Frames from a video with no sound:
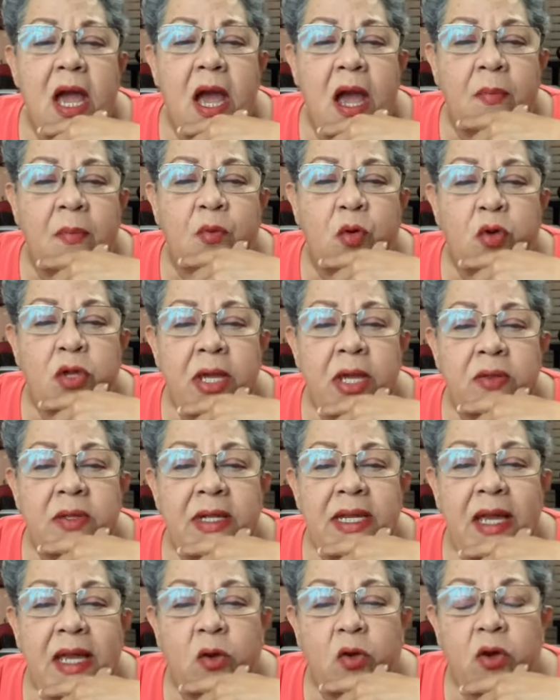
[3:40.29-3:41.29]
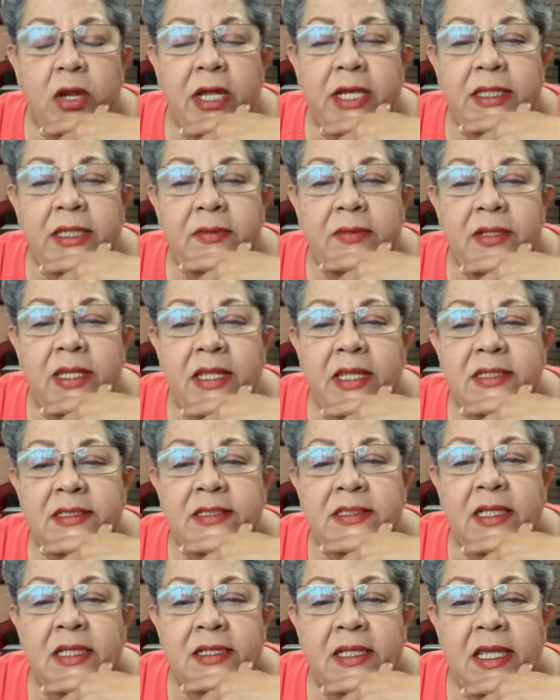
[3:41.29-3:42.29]
apoyado en la conectividad
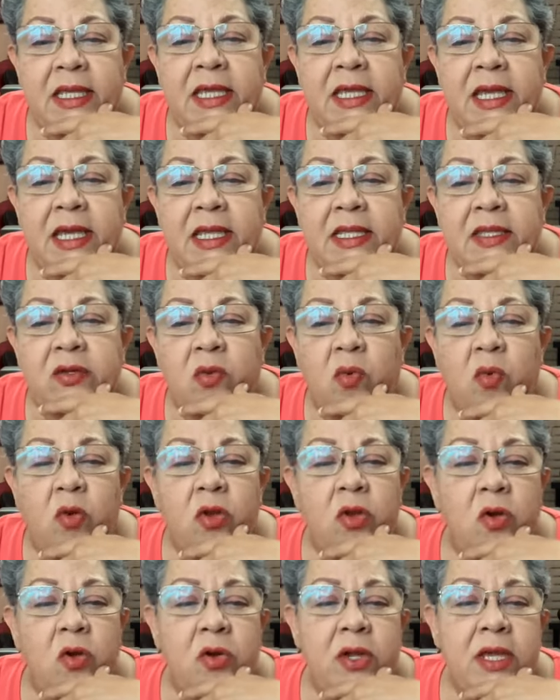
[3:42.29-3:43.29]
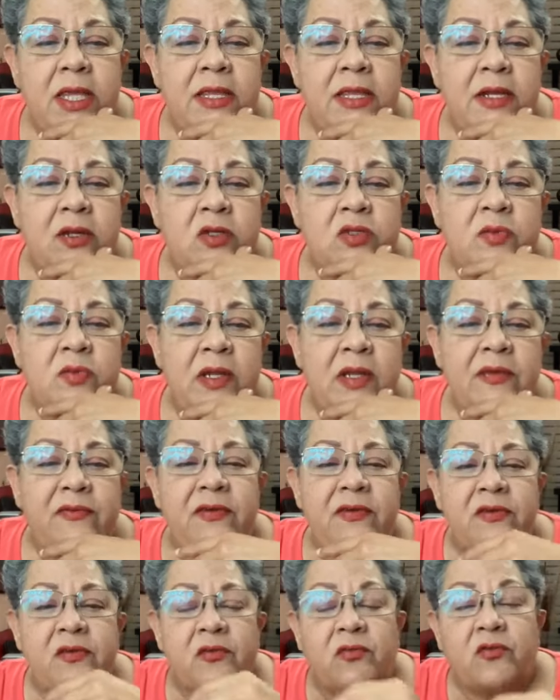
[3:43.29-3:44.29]
estratégica de Nuevo León y de los
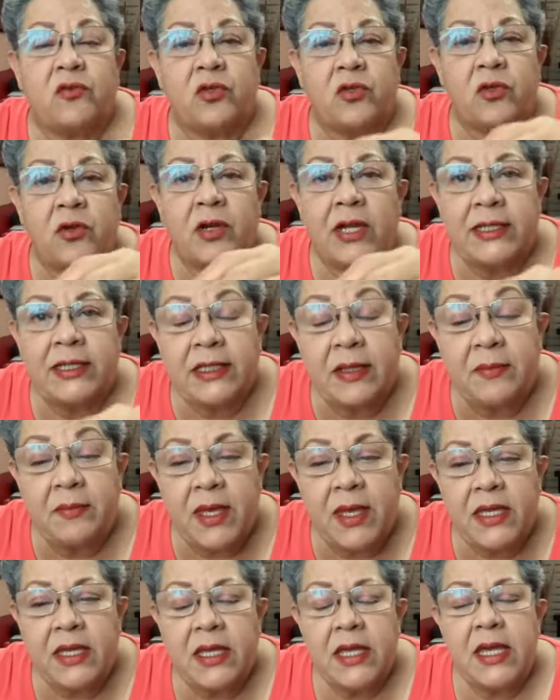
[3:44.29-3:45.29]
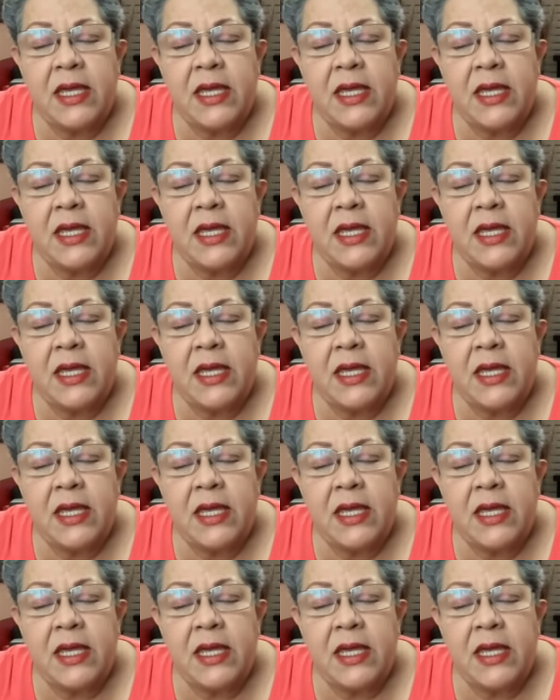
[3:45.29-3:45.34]
beneficios que otorga el TEMEC.